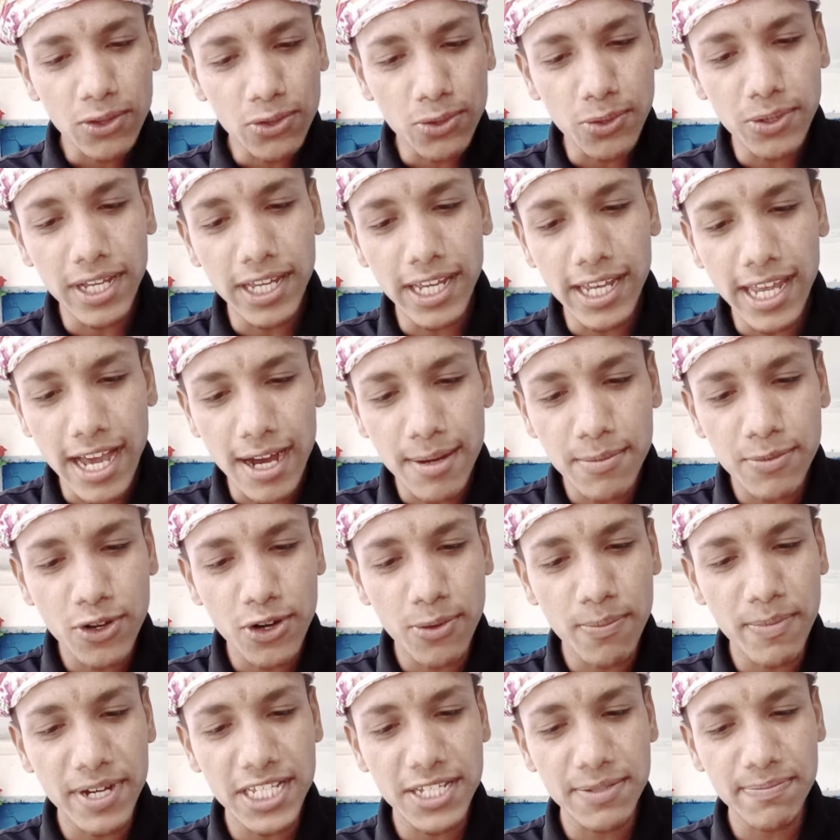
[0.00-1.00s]
तू ही
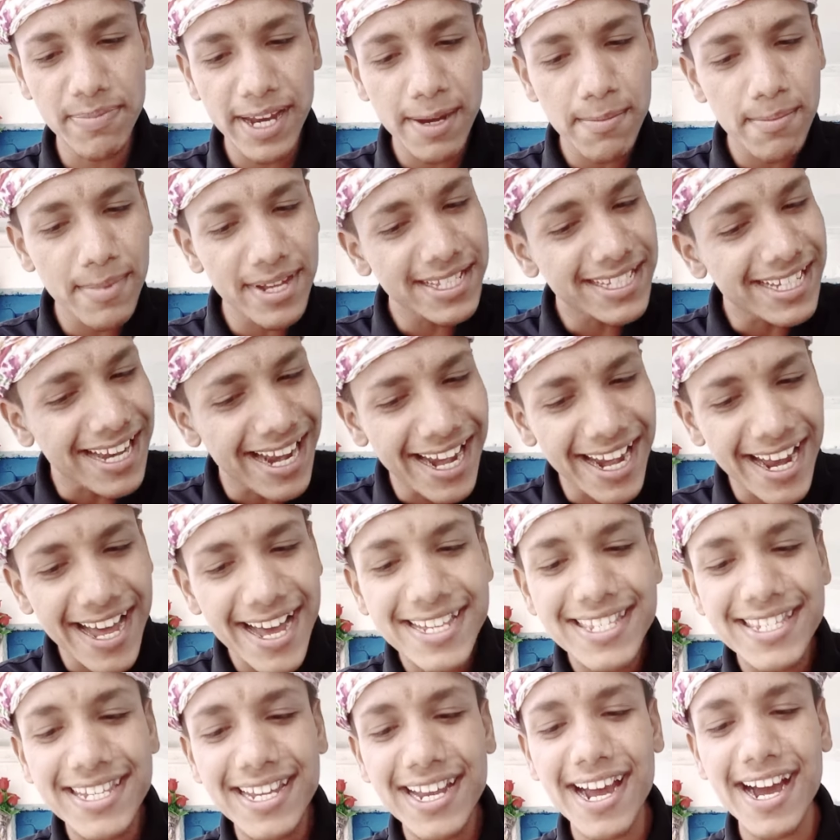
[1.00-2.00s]
हमको बचपन में
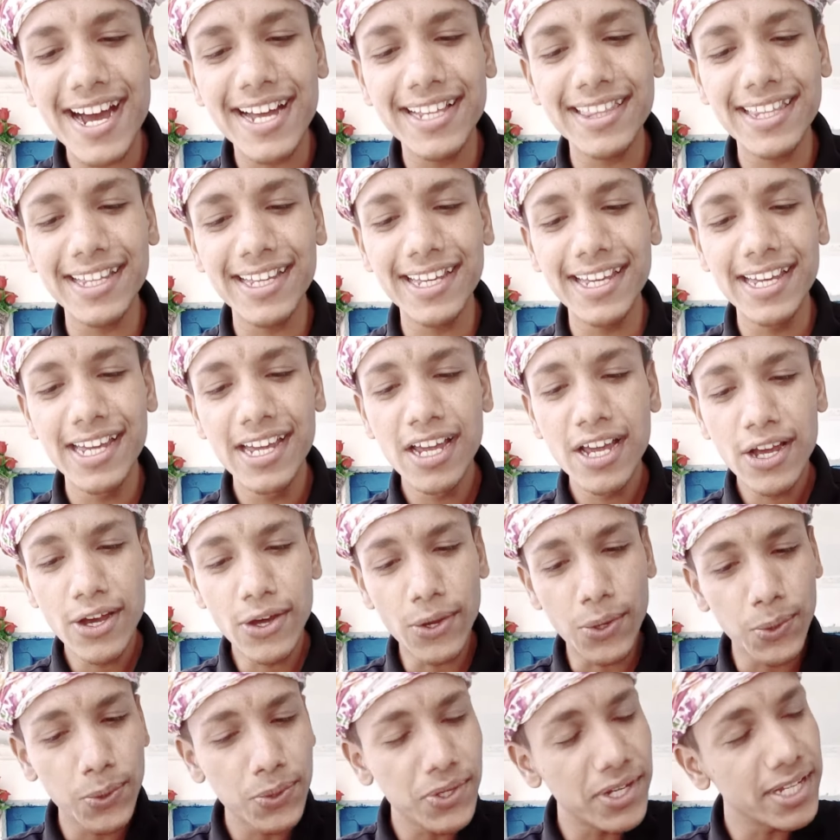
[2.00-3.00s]
चलना सिखाती
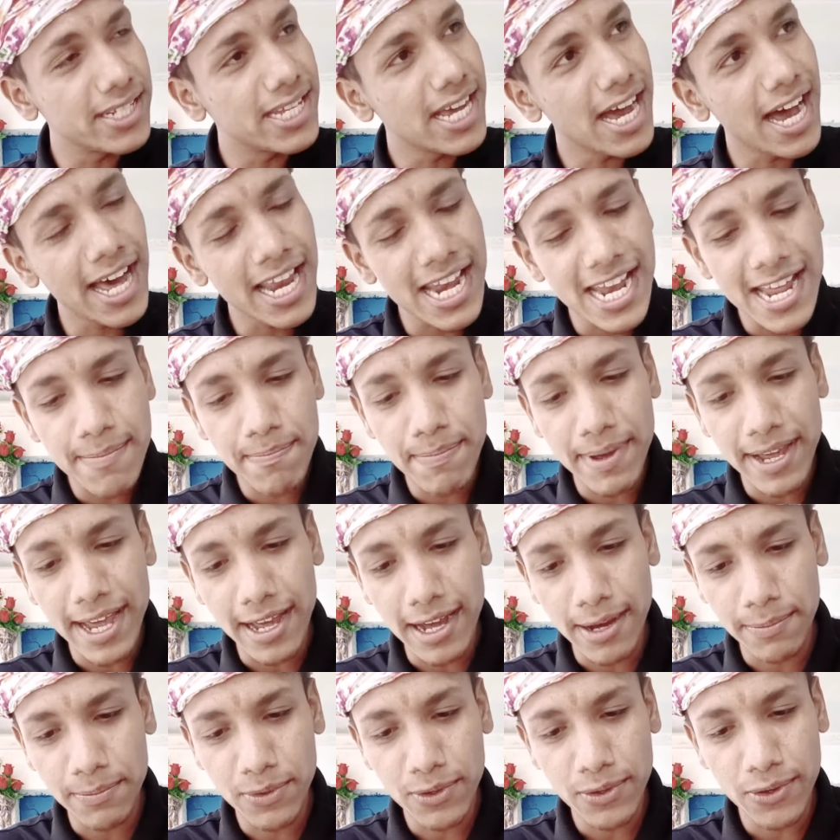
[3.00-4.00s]
रूठ जाने पे
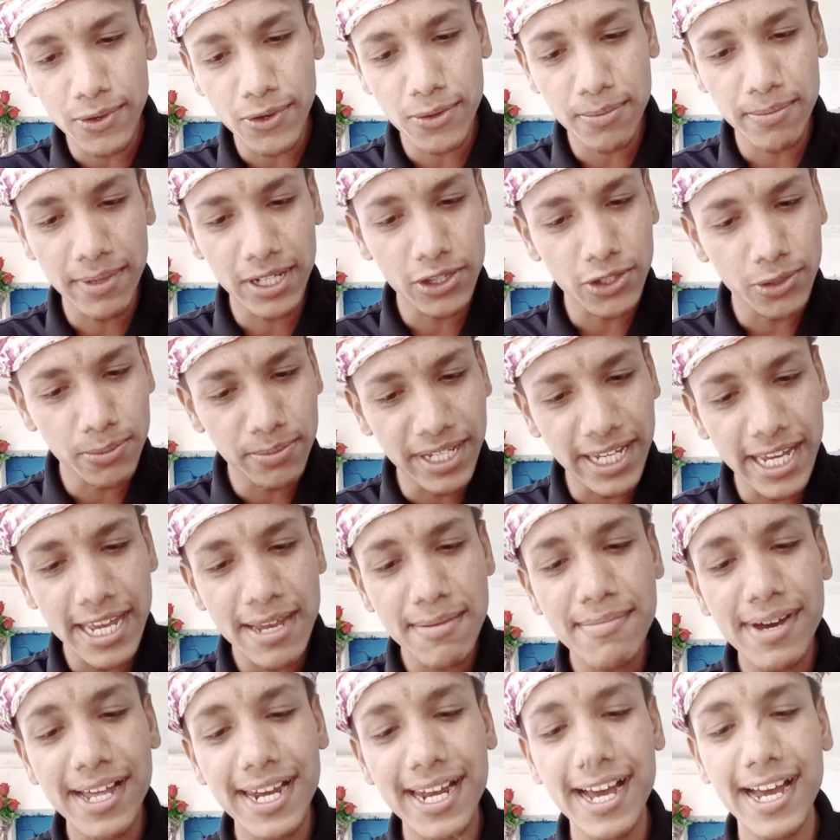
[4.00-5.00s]
हमको म तुम
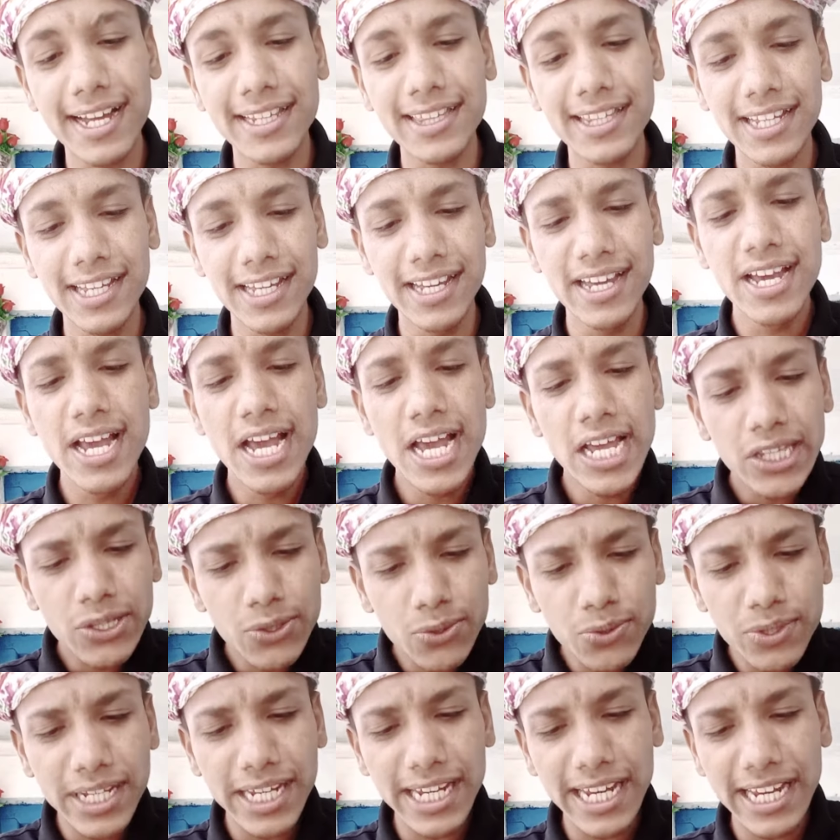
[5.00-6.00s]
ही मनाती
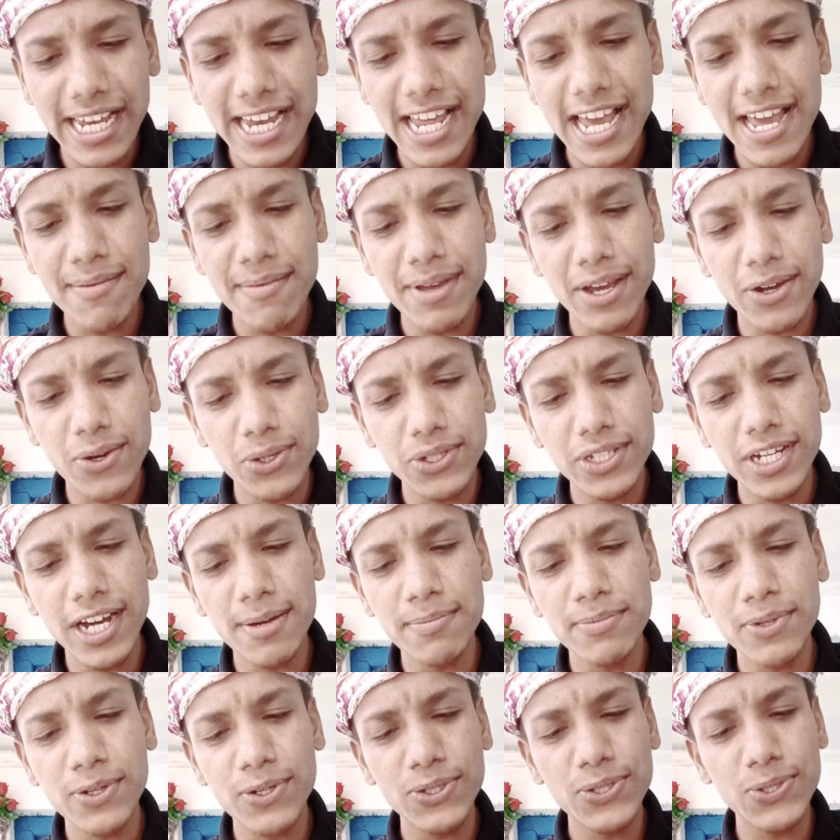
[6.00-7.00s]
तू गीले में खुद
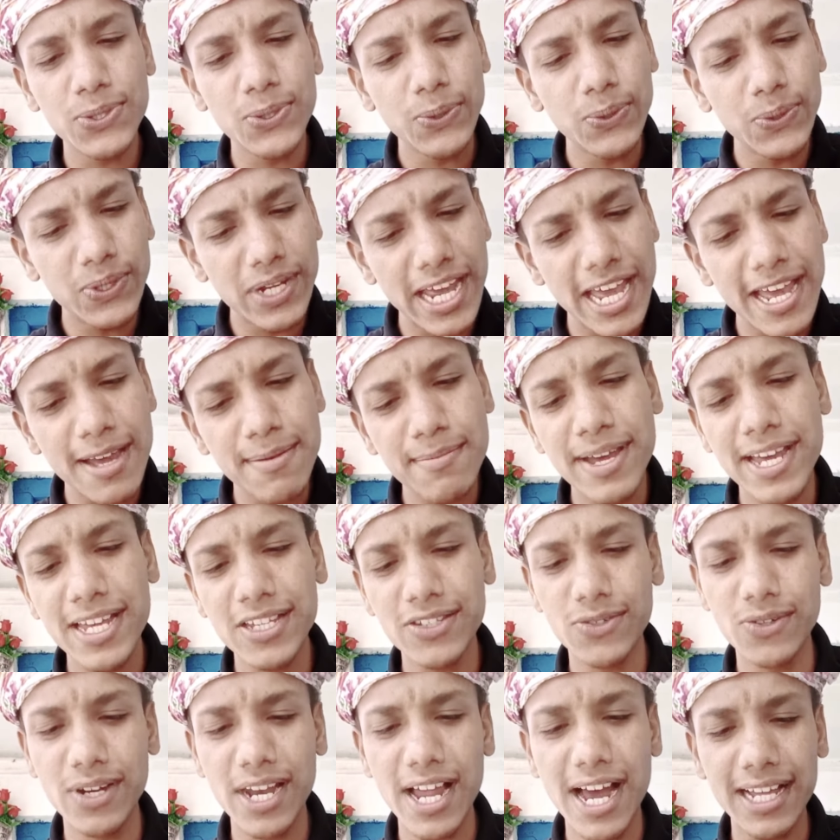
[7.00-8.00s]
हमको सूखे में
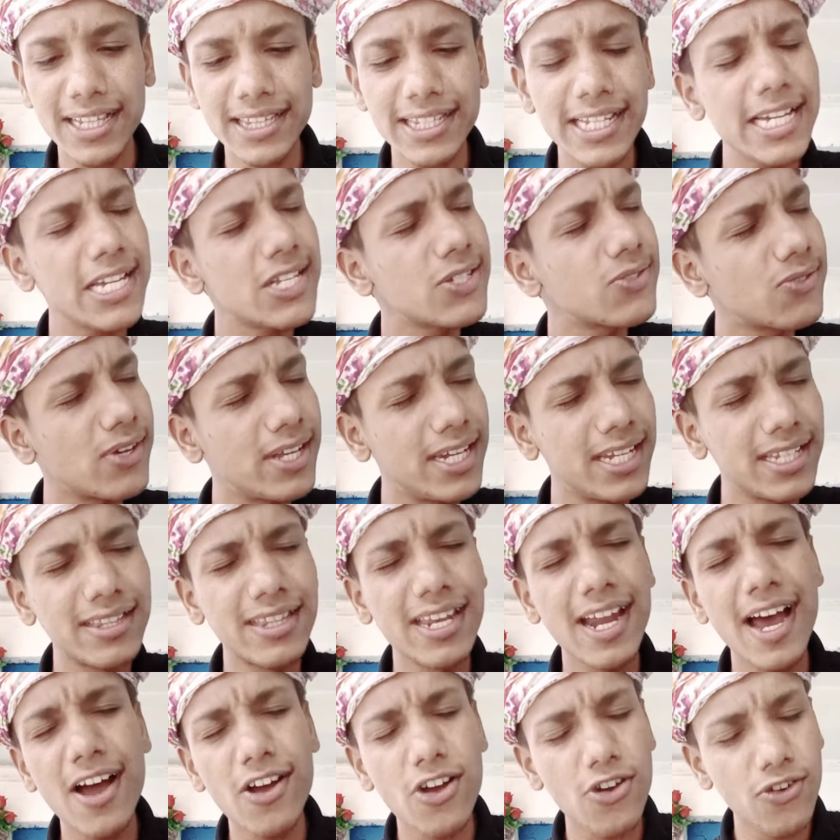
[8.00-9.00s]
सुलाती
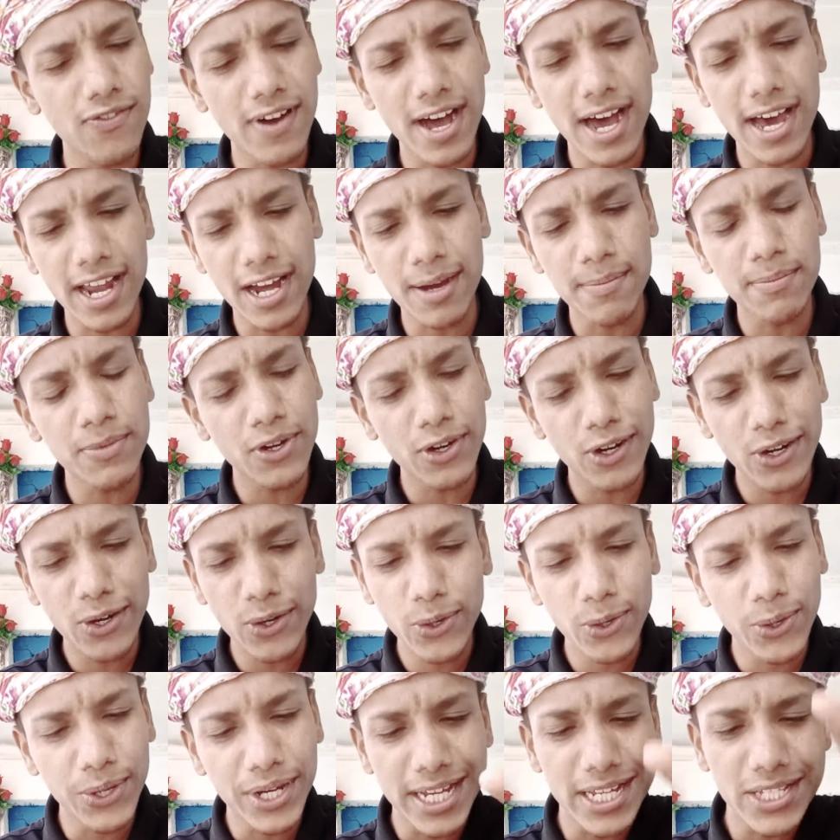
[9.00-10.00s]
स्वनिद्रा कुवार हमको
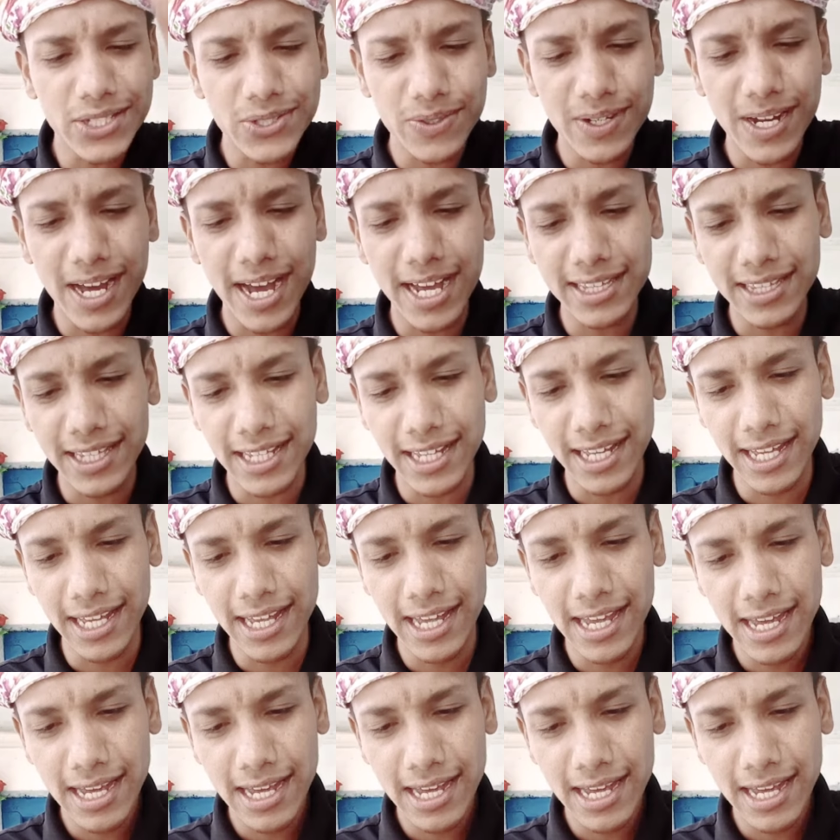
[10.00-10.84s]
लोरी सुनाती